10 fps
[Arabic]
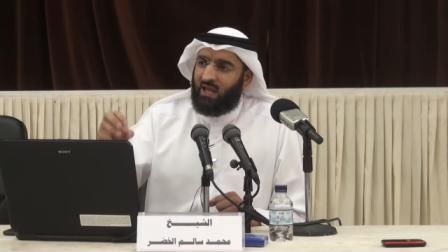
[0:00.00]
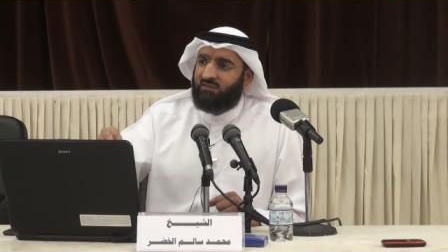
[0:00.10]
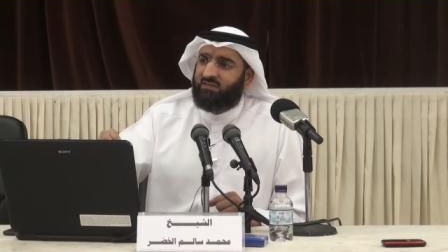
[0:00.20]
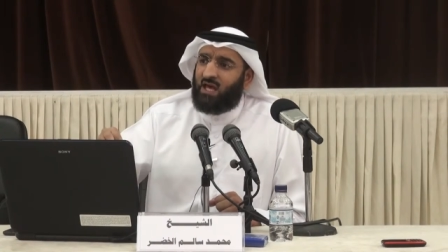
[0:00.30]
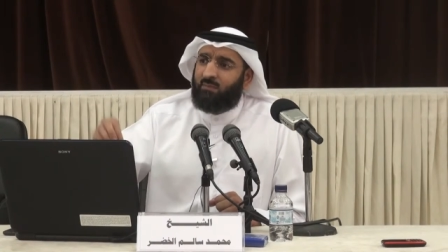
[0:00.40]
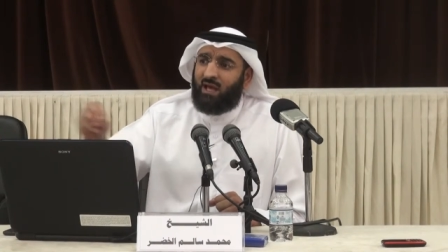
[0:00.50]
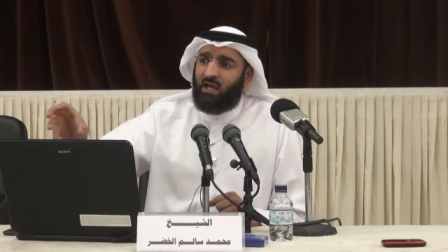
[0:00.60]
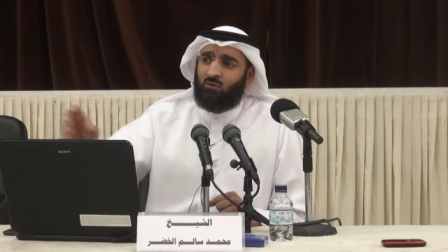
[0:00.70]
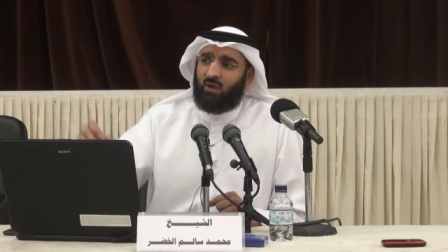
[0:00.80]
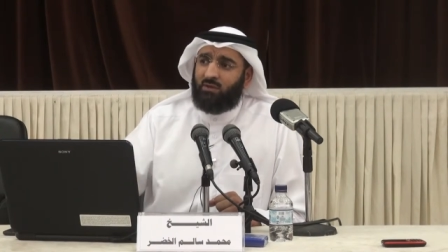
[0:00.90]
الأنصار
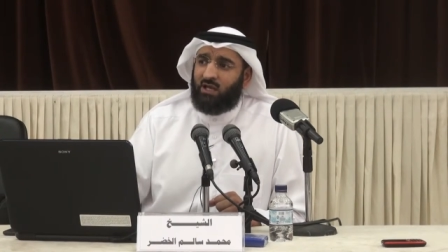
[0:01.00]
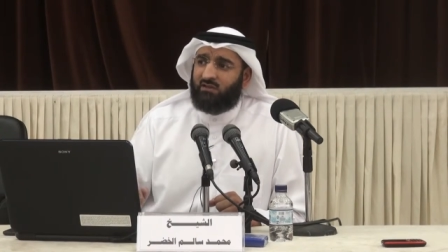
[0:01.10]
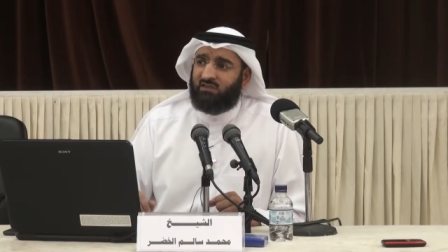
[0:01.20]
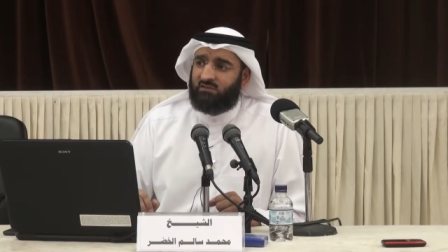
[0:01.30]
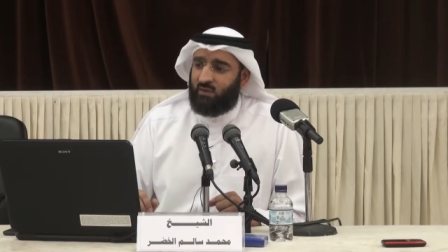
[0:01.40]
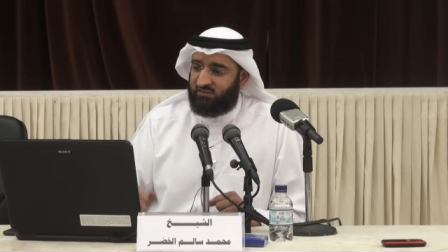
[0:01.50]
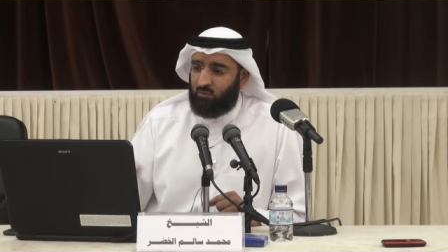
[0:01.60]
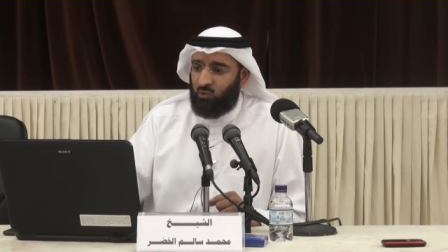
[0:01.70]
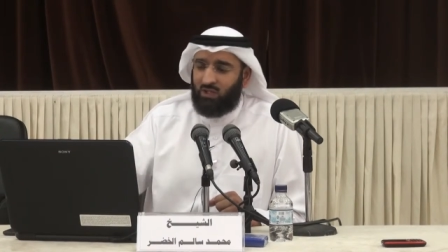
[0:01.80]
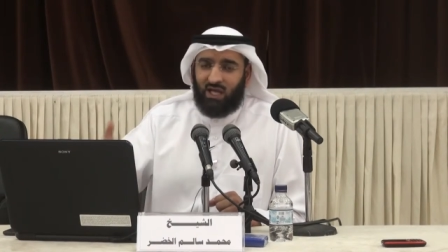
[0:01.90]
بايعوا النبي عليه الصلاة والسلام
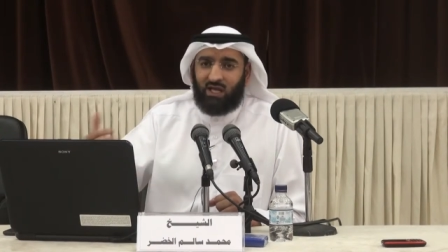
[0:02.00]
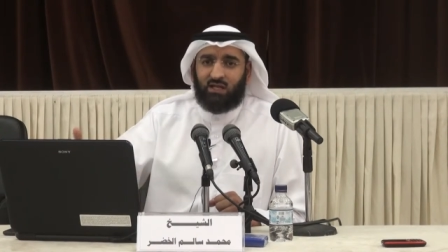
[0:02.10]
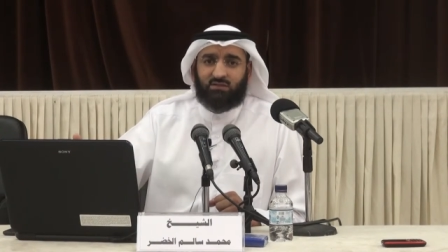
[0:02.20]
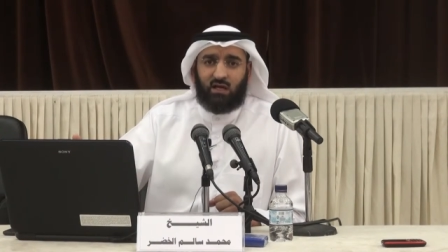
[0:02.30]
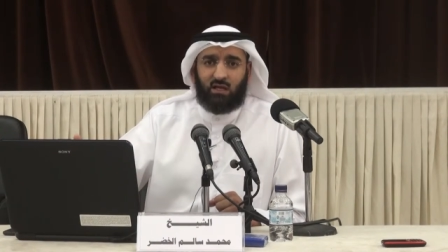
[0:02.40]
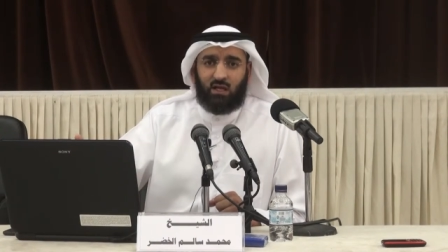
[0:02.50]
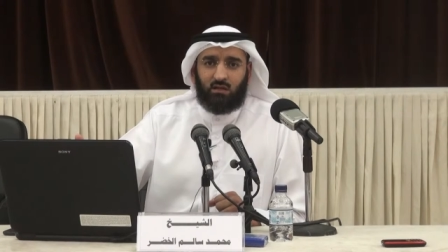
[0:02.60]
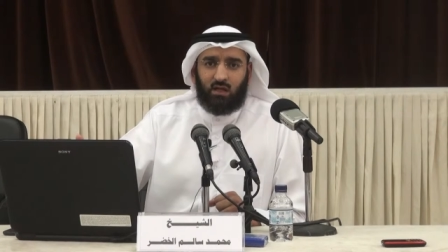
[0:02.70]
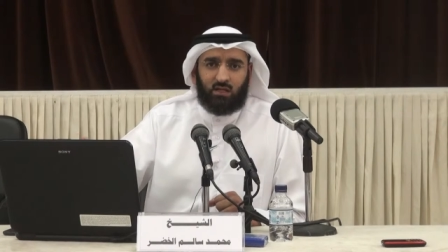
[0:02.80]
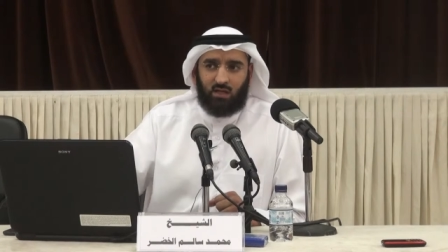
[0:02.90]
اسمحوا لي على
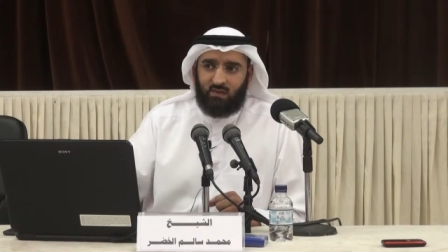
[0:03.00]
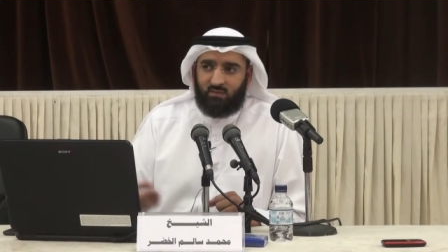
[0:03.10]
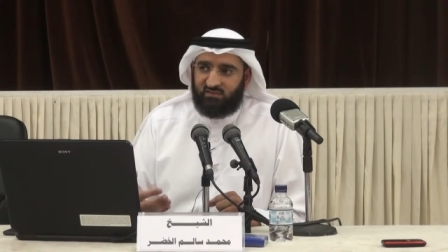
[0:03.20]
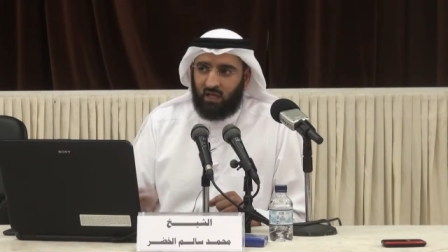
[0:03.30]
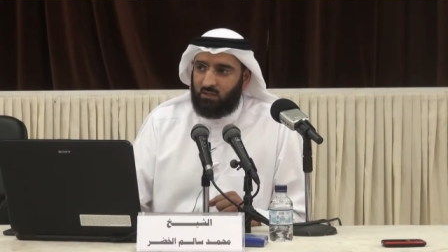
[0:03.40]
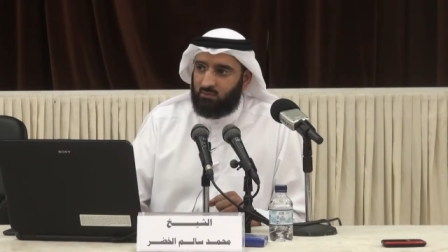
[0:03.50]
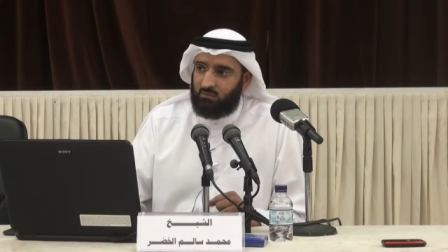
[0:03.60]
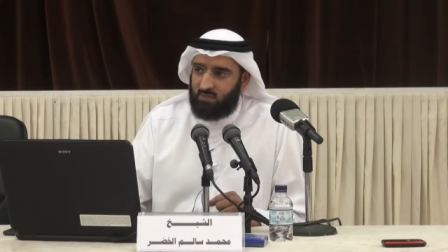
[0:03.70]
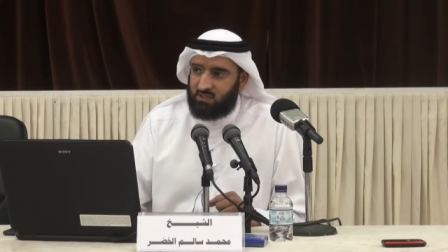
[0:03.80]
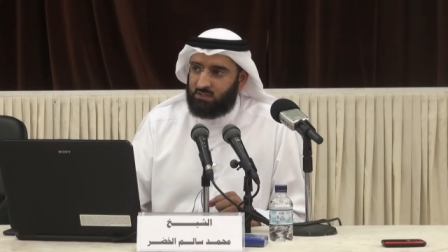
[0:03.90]
الإطالة لكن هذه مسائل
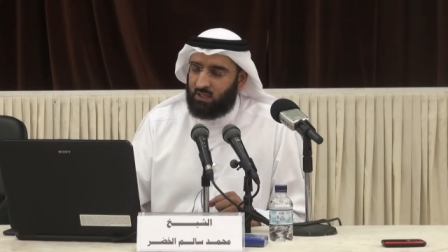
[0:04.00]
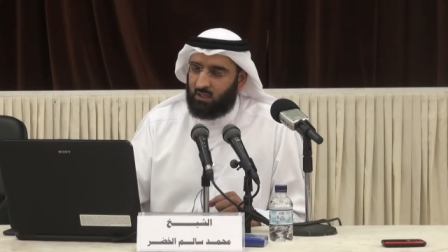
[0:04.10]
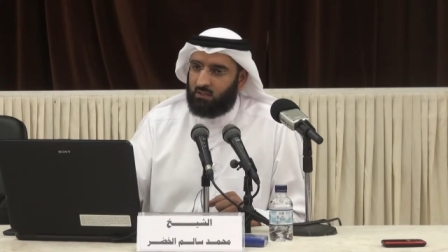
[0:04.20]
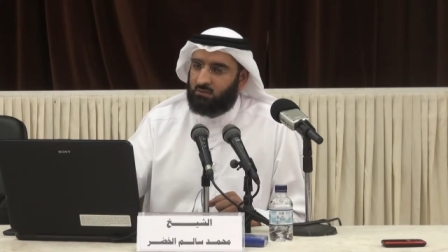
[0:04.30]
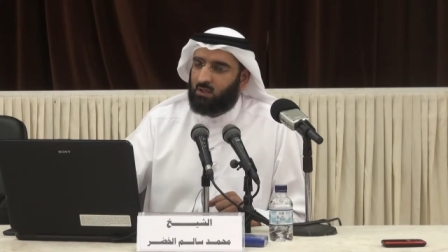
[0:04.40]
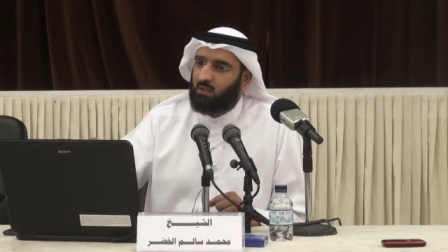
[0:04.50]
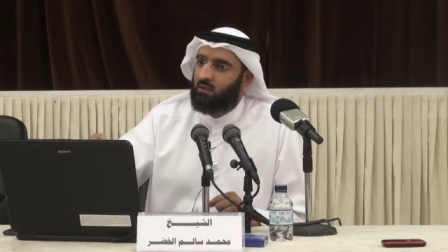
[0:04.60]
مهمة جدا يا أخوة